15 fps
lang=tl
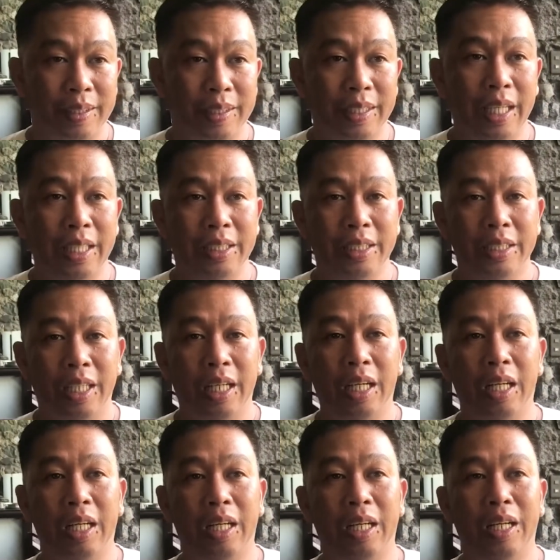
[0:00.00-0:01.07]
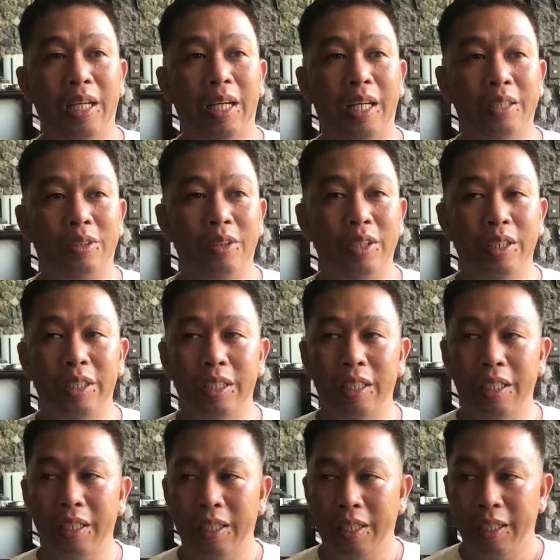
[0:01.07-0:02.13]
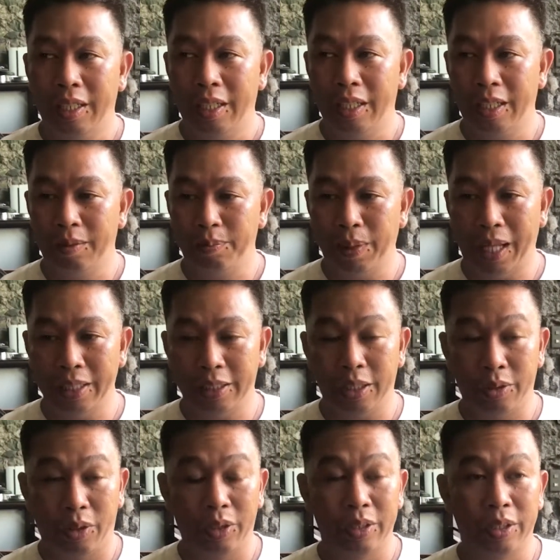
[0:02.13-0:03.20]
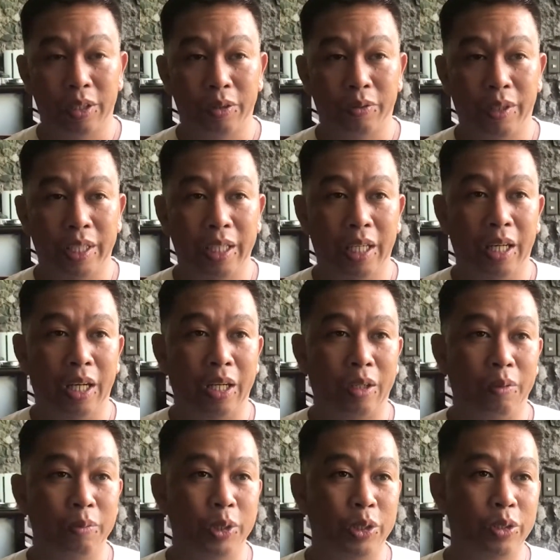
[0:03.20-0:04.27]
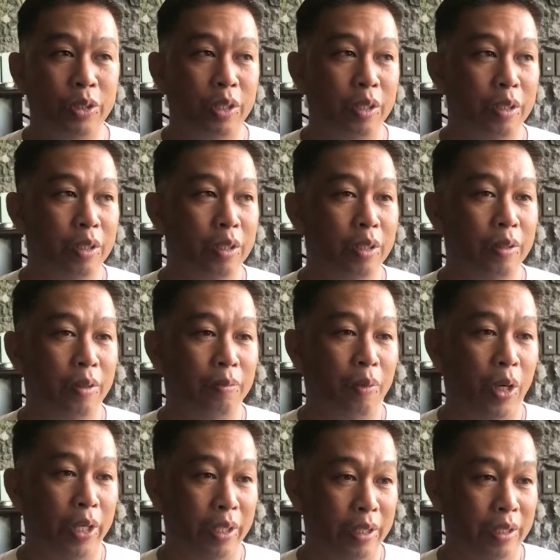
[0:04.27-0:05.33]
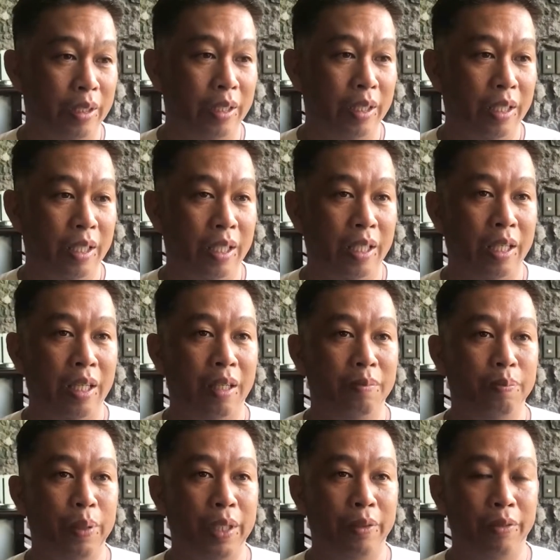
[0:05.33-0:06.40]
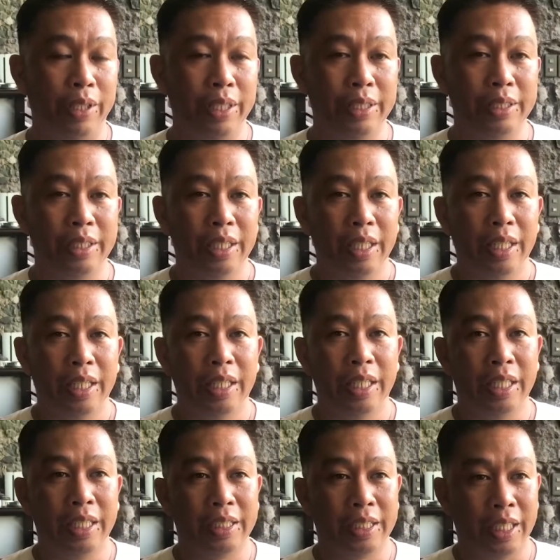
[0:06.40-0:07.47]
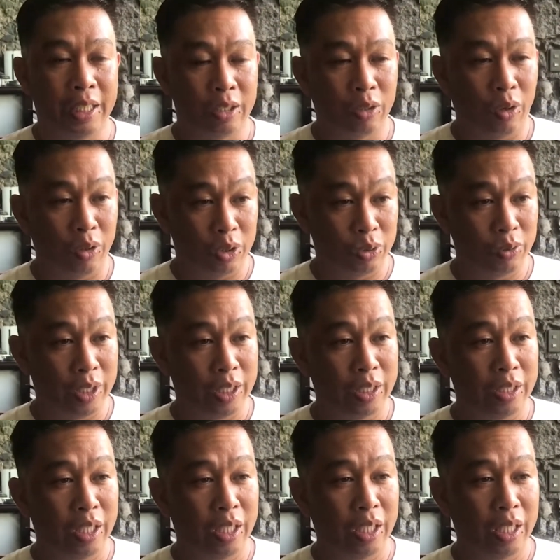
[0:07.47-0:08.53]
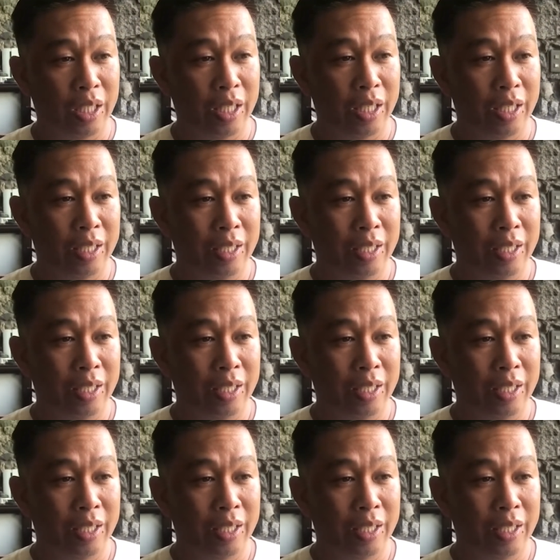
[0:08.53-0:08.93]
Yes, uh, actually, uh, plans are on their way. Uh, Commissioner Mark uh, Pingris is in talks with uh,